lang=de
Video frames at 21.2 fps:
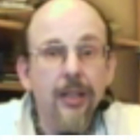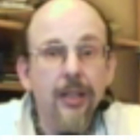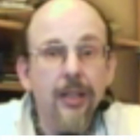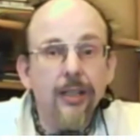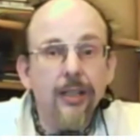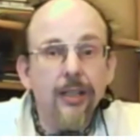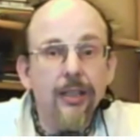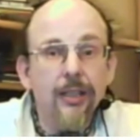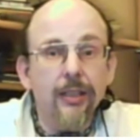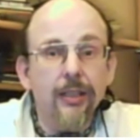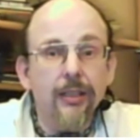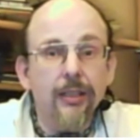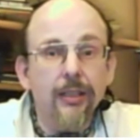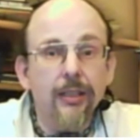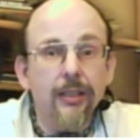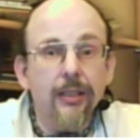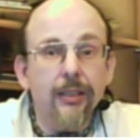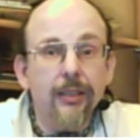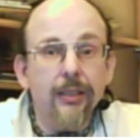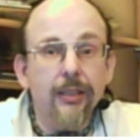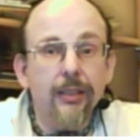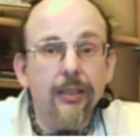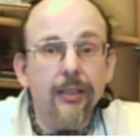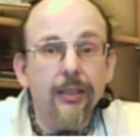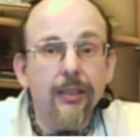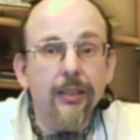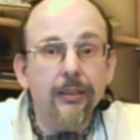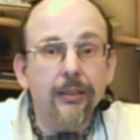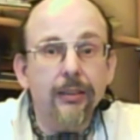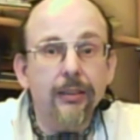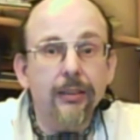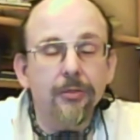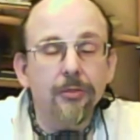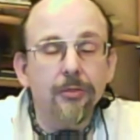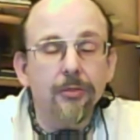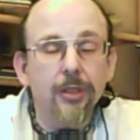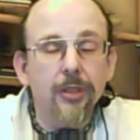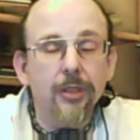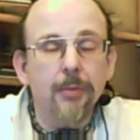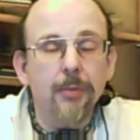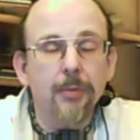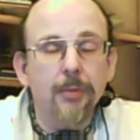äh,
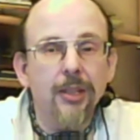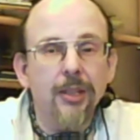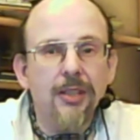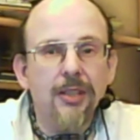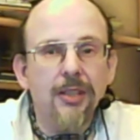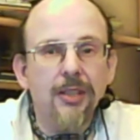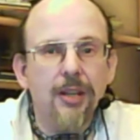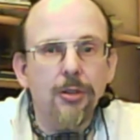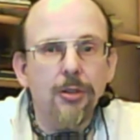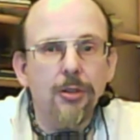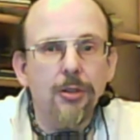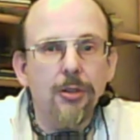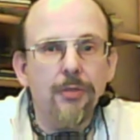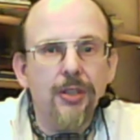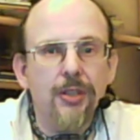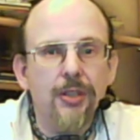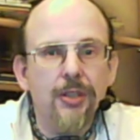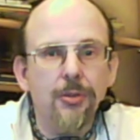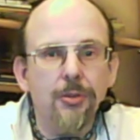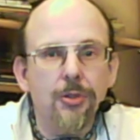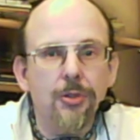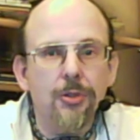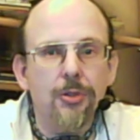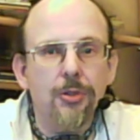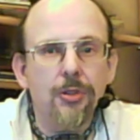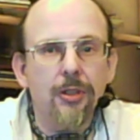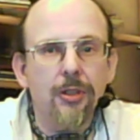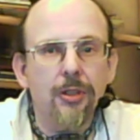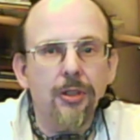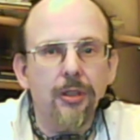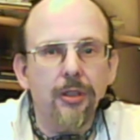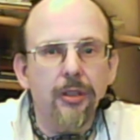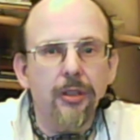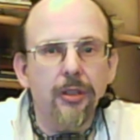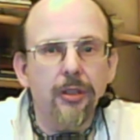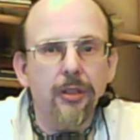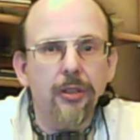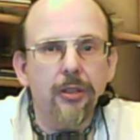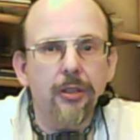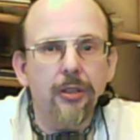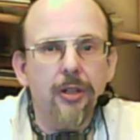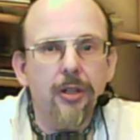käme das raus, was uns äh,
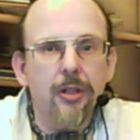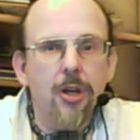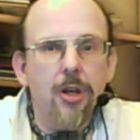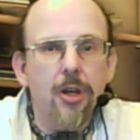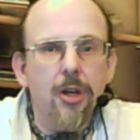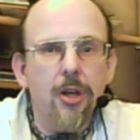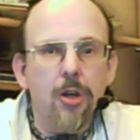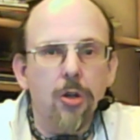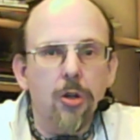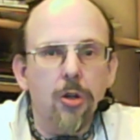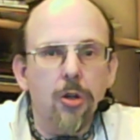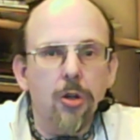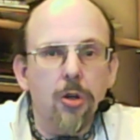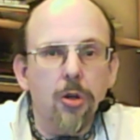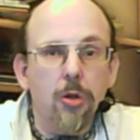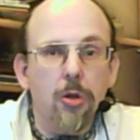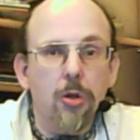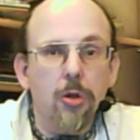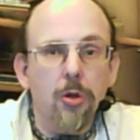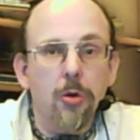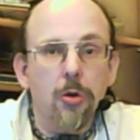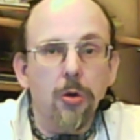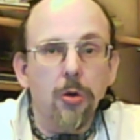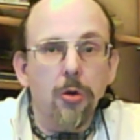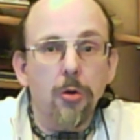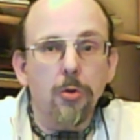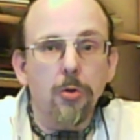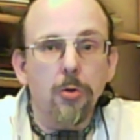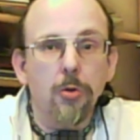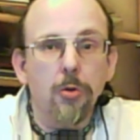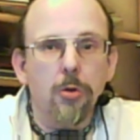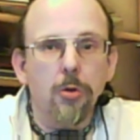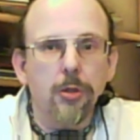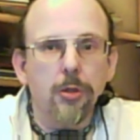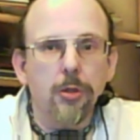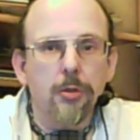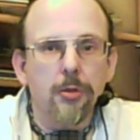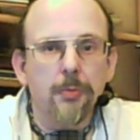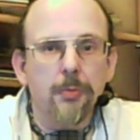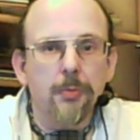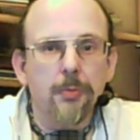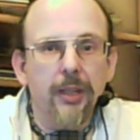Grote und
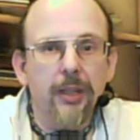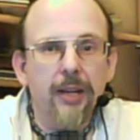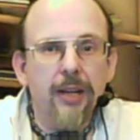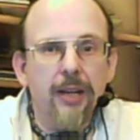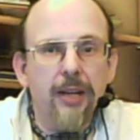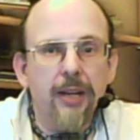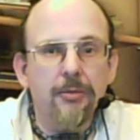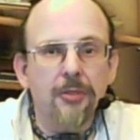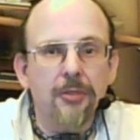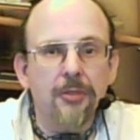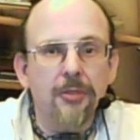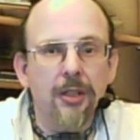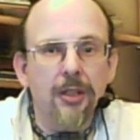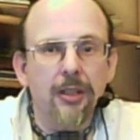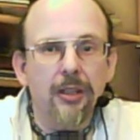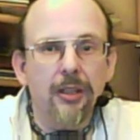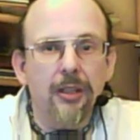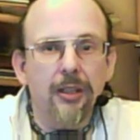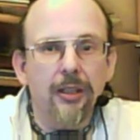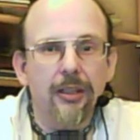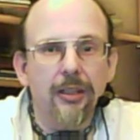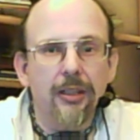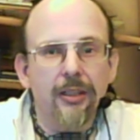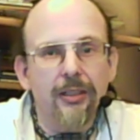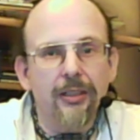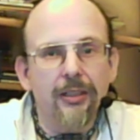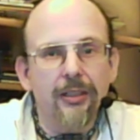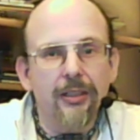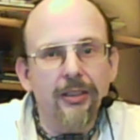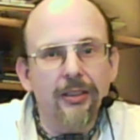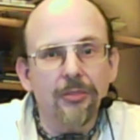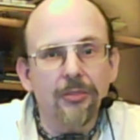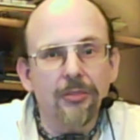McEwan äh,